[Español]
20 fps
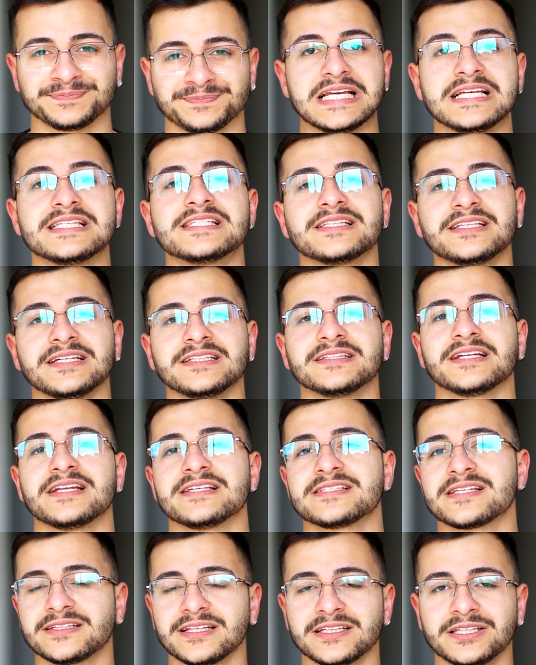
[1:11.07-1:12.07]
Y si te
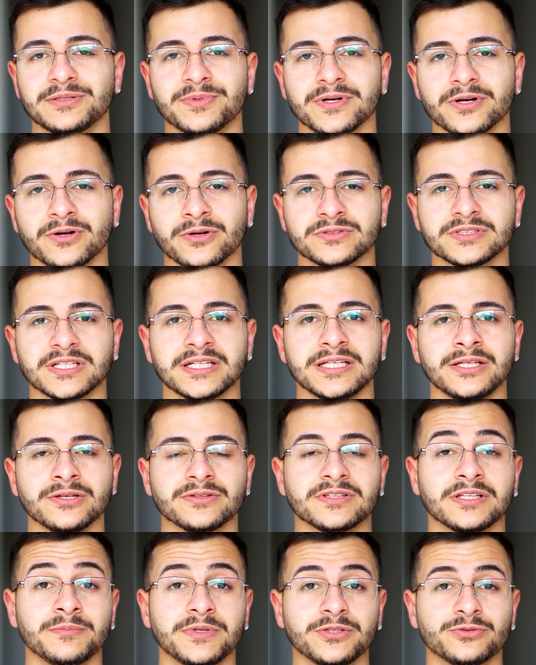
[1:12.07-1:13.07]
interesa este tipo de
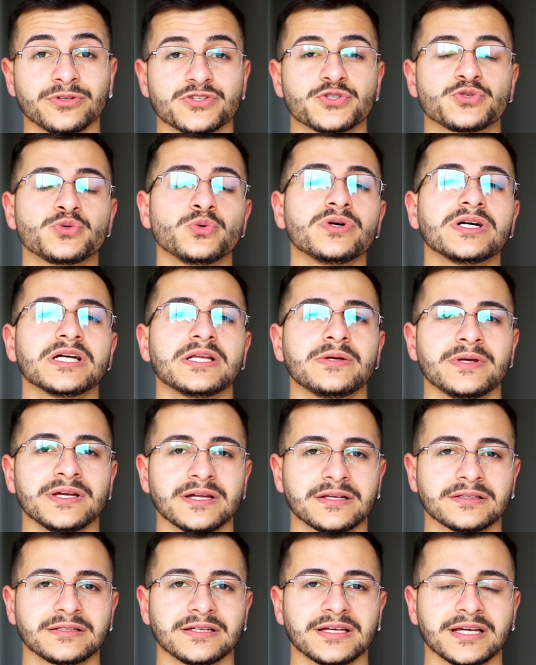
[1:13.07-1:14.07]
contenidos, te invito a
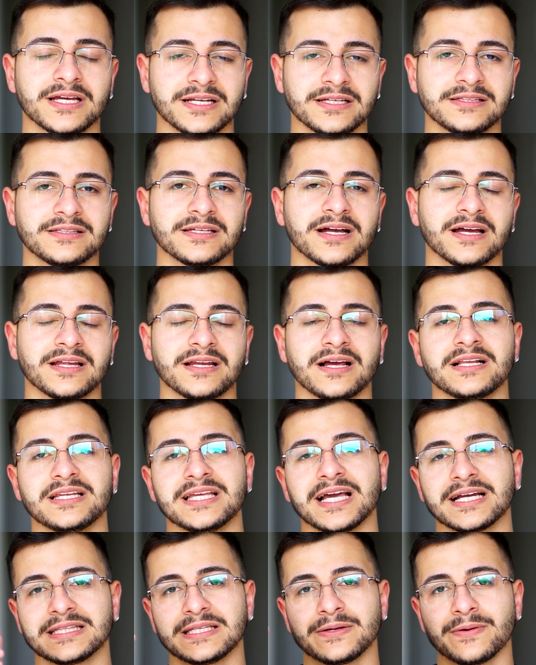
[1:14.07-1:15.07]
suscribirte en este canal
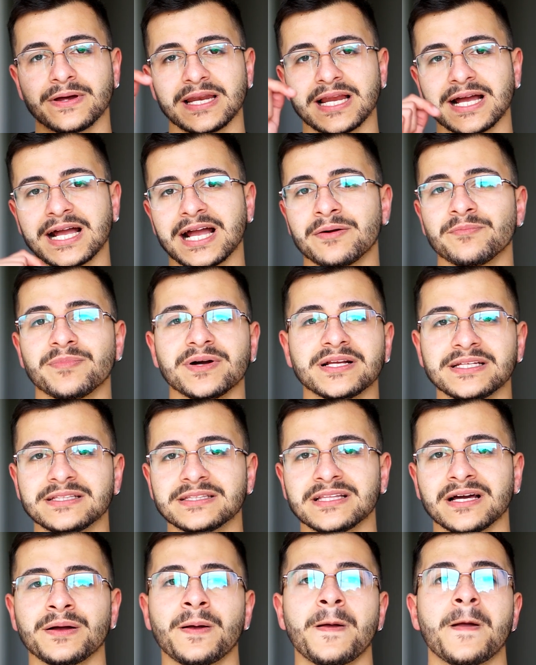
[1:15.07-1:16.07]
y activar la
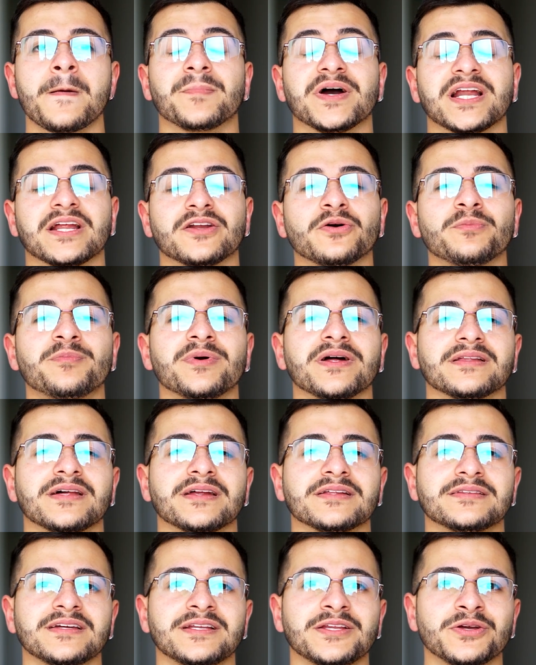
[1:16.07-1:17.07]
campanita para no
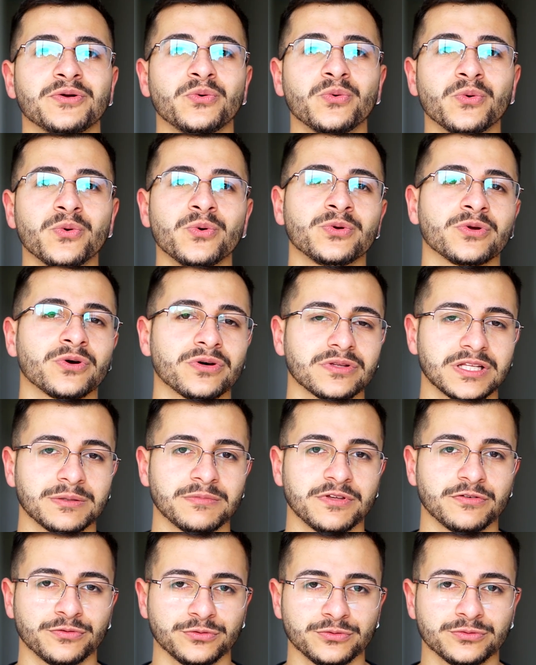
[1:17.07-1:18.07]
perderte ninguno de
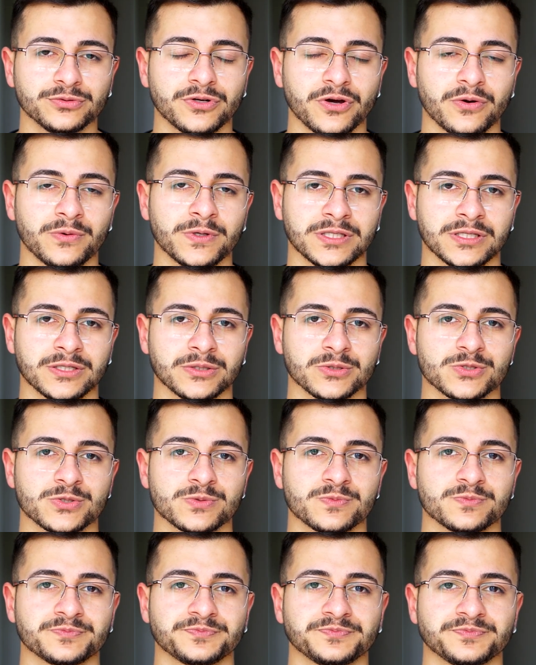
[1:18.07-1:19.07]
mis futuros
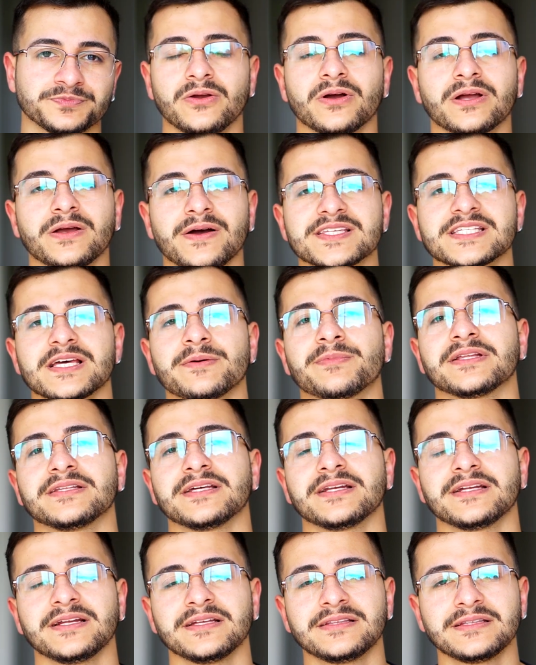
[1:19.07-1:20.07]
videos. Lo que vas a
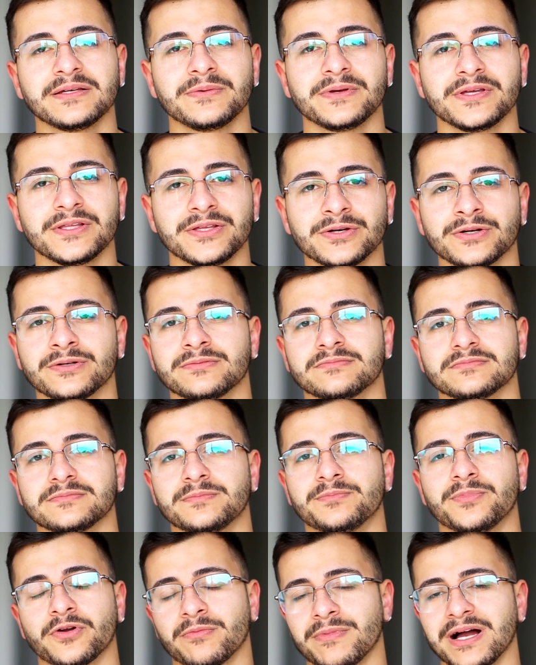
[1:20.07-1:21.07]
aprender en este video,
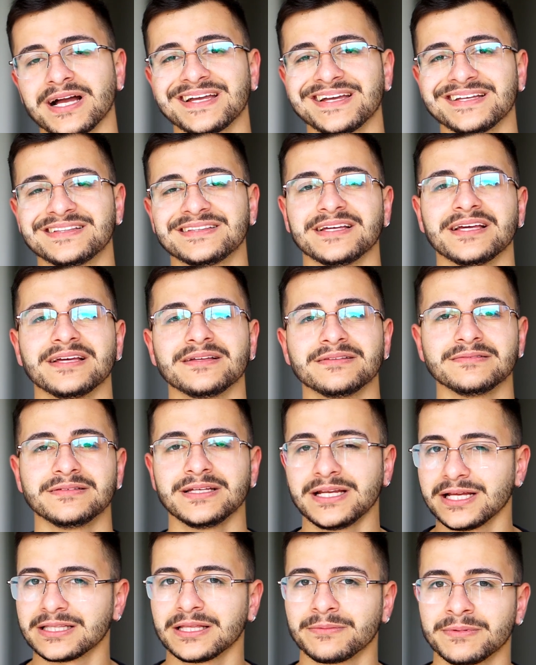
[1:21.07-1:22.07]
por más que esté
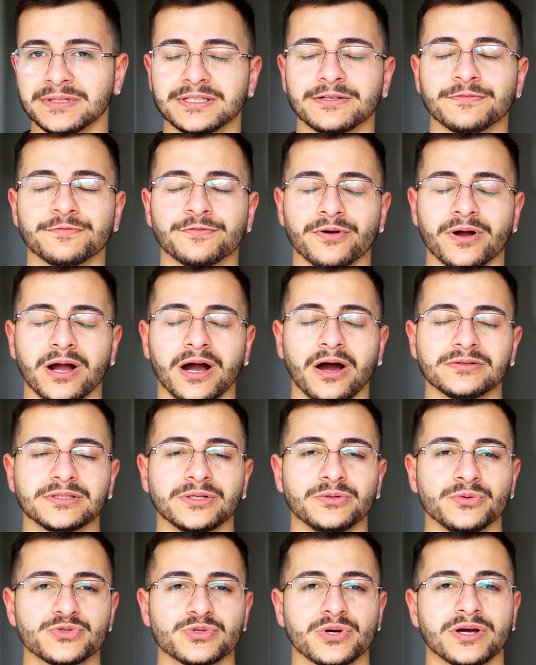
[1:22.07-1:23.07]
directamente enfocado en
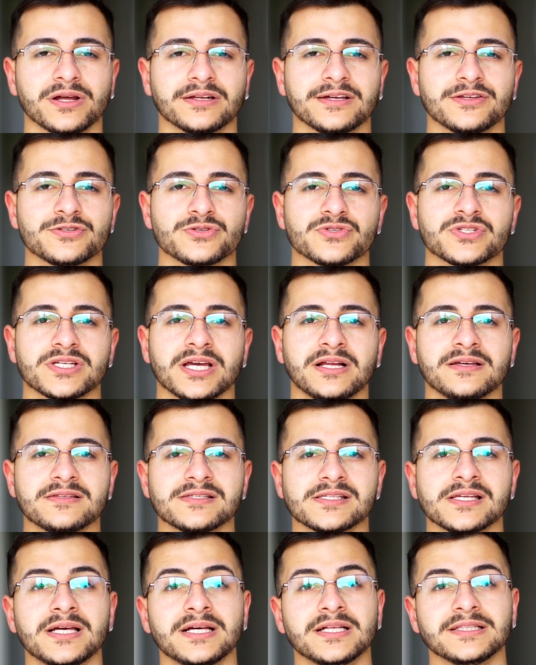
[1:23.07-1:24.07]
el uso de redes
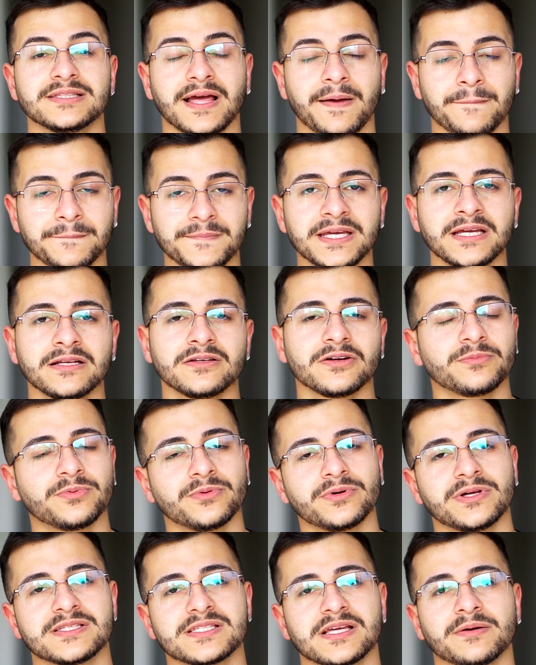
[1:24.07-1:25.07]
sociales, también lo
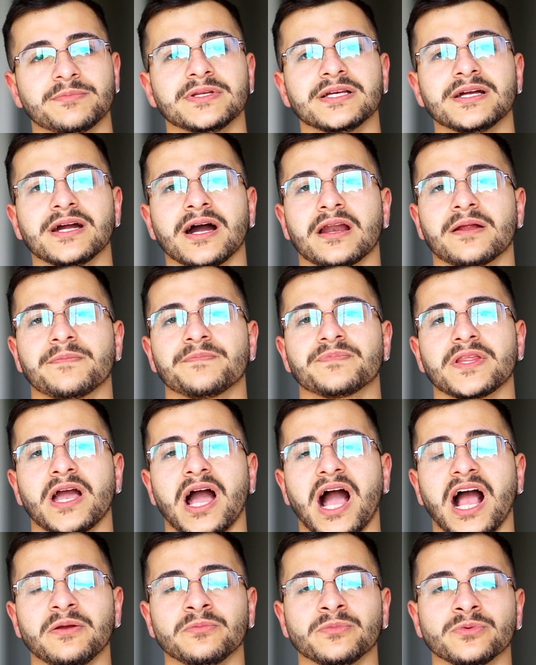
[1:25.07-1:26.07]
puedes aplicar
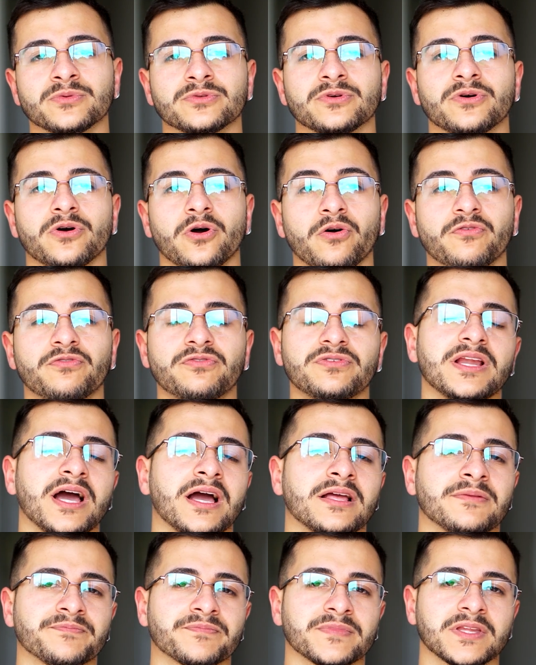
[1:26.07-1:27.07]
al mundo
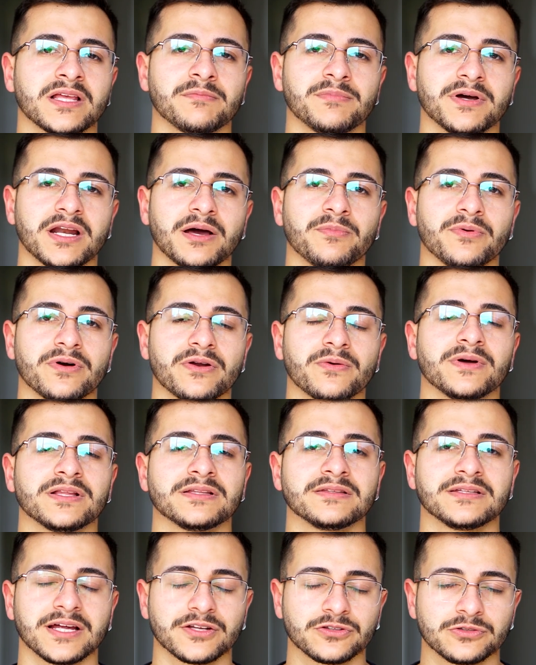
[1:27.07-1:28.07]
offline para poder
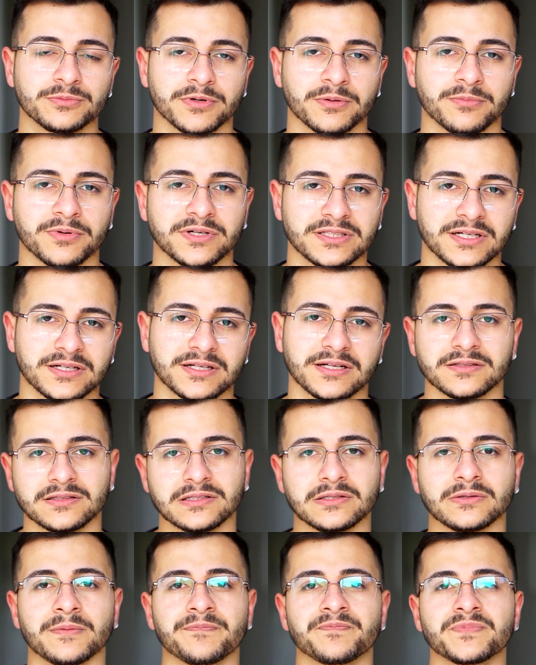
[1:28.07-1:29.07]
vender tu propuesta
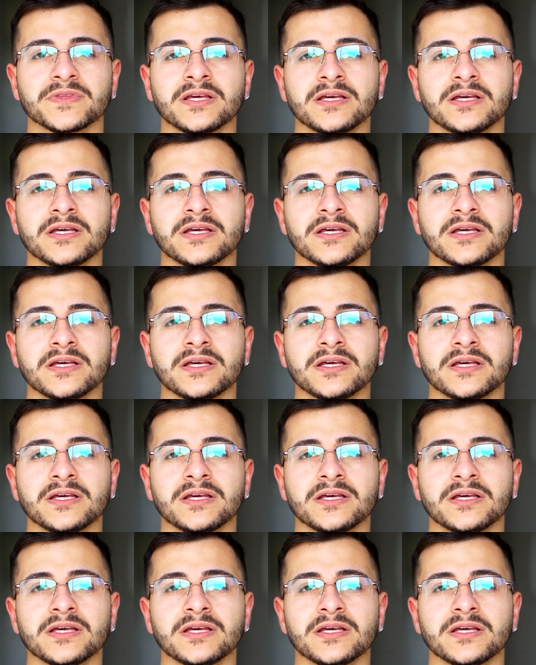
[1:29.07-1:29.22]
creativa.